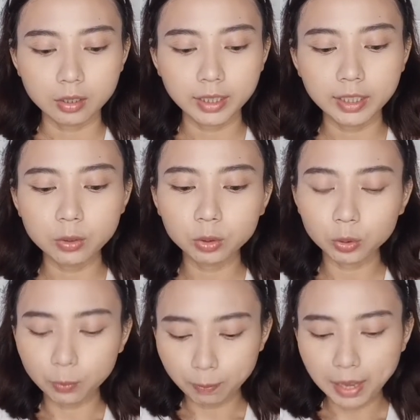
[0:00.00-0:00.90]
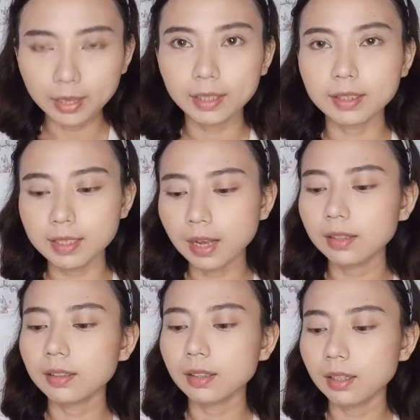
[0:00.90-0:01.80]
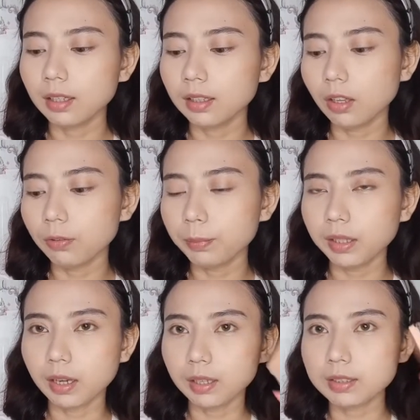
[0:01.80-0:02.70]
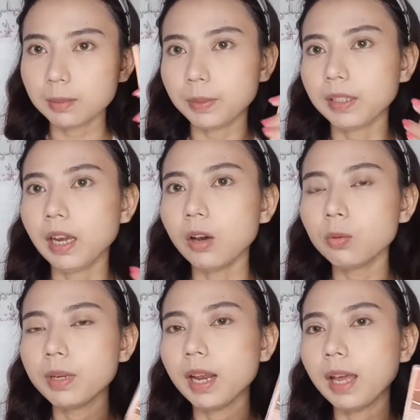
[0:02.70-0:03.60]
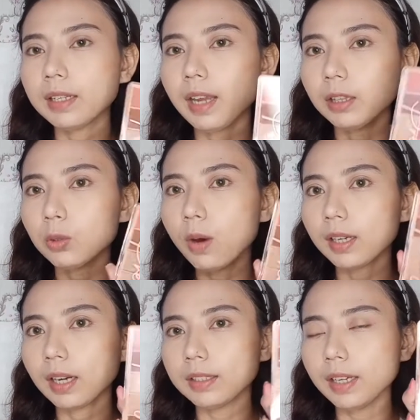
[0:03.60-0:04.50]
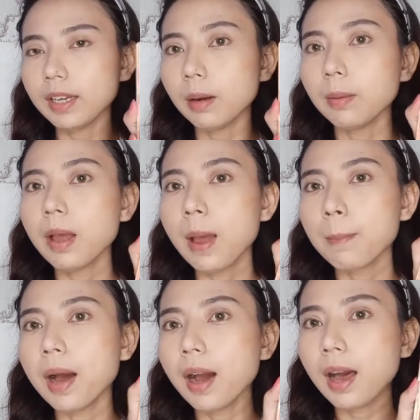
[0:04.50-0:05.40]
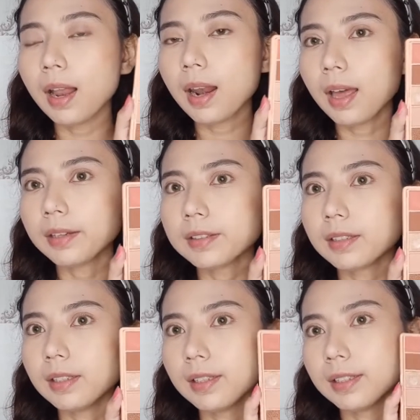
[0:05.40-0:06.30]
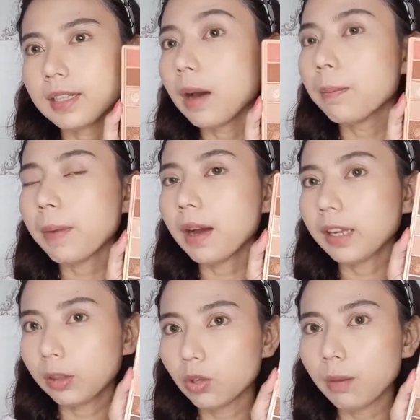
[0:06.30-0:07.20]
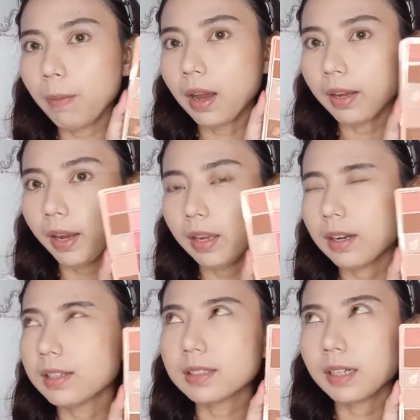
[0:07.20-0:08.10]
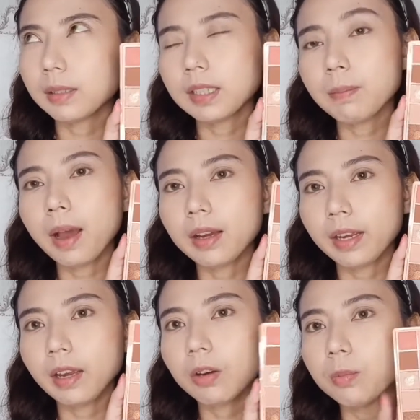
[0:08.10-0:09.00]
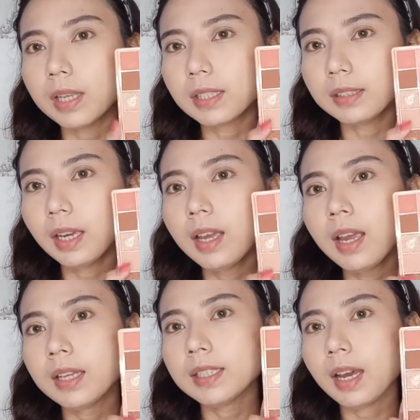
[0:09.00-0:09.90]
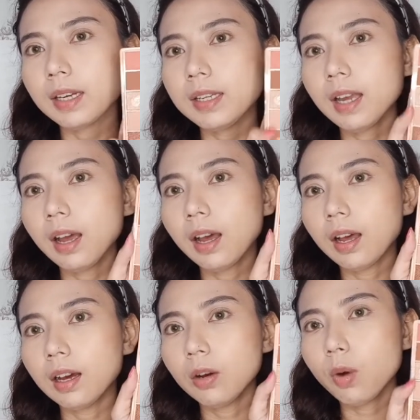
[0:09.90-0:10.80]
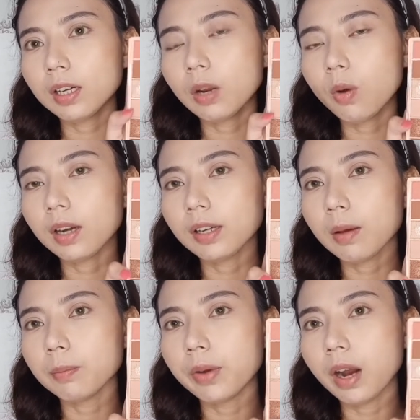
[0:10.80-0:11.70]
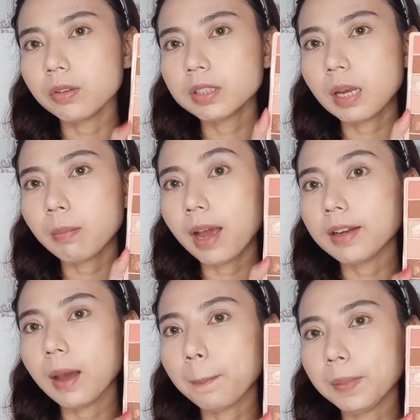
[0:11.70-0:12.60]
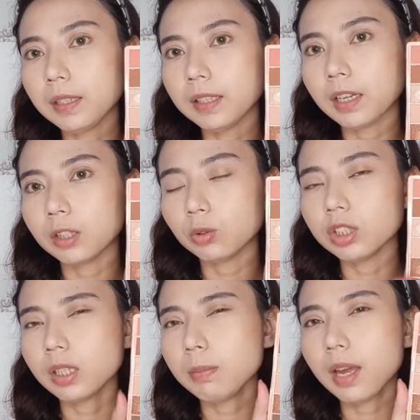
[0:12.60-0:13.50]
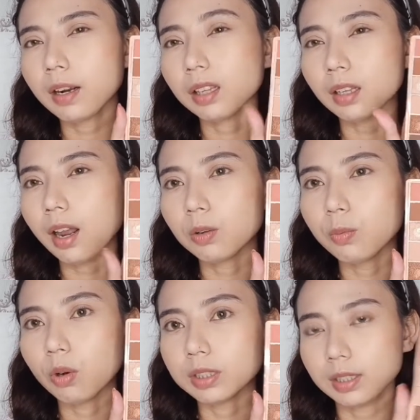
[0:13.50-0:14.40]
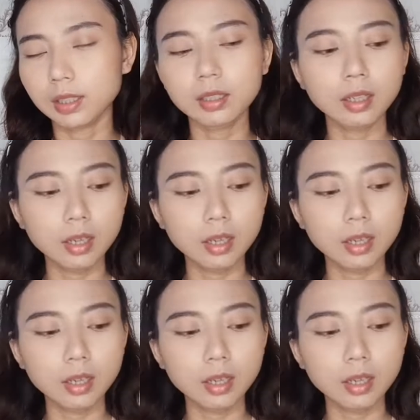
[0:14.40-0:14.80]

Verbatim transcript: Ini untuk palet yang uh, Love Me Not, seperti yang aku bilang, dia itu warnanya yang bakalan uh, gampang gitu kepake dan sering dipakai. Aku biasanya cari yang warna eh, warna-warna brown sama ada pinknya gitu, jadi biar nggak terlalu bosan.